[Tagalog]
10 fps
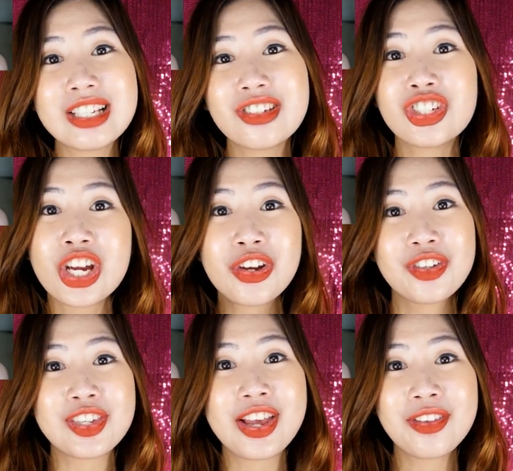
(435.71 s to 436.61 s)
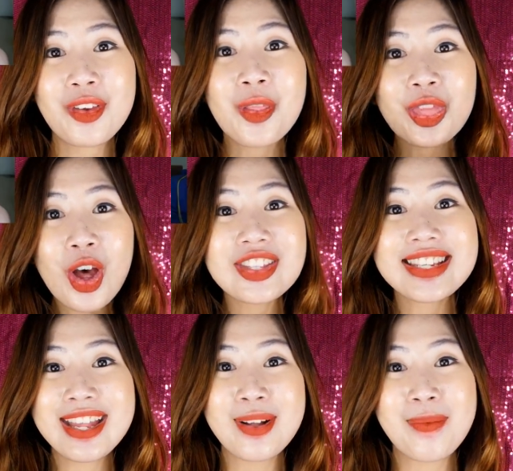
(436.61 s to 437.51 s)
Isi-share ko sa inyo yung
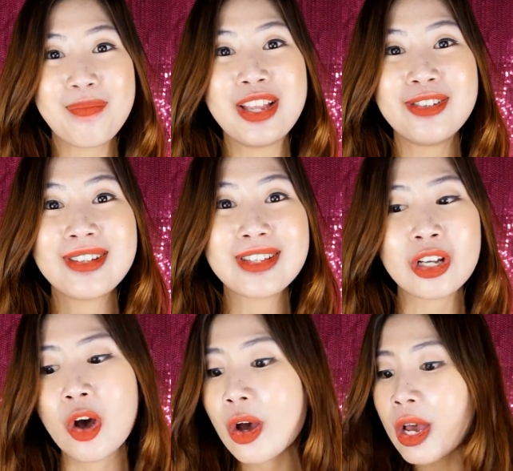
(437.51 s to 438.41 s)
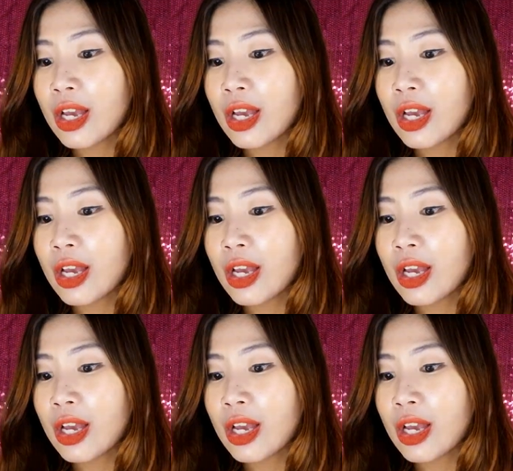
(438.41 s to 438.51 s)
thoughts and opinions ko.